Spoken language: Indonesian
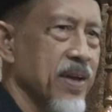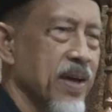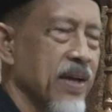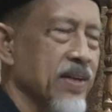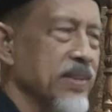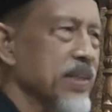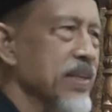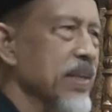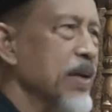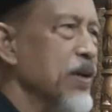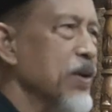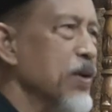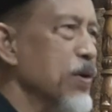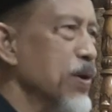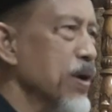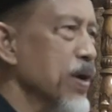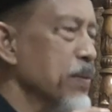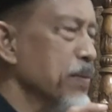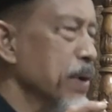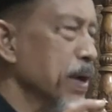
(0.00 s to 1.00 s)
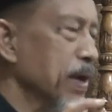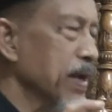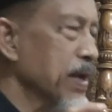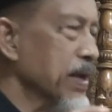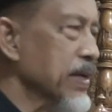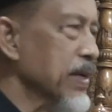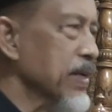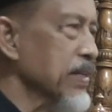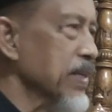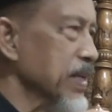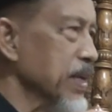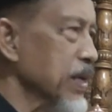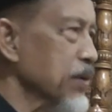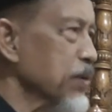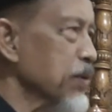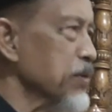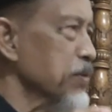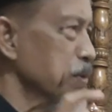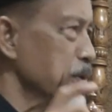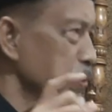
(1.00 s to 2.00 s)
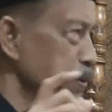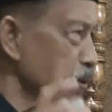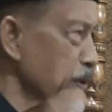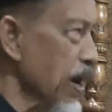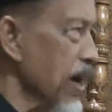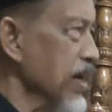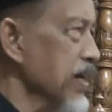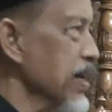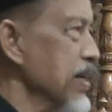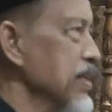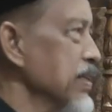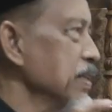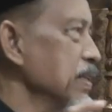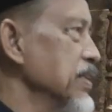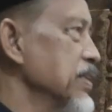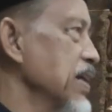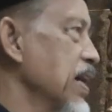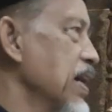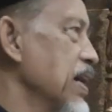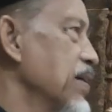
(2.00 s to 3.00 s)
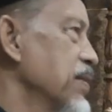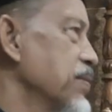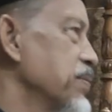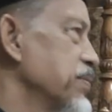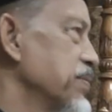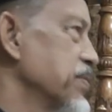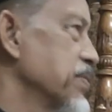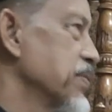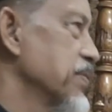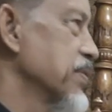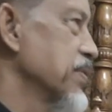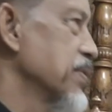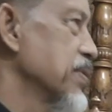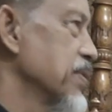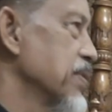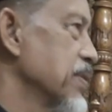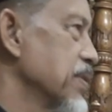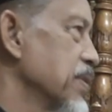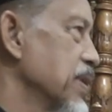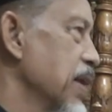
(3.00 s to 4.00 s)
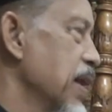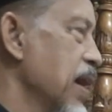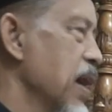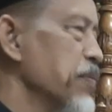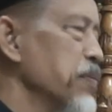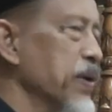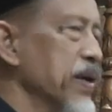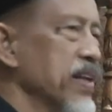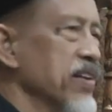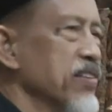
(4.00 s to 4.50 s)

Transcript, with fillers: Artinya doa eh, malaikat ikut mendoakan kita. Apa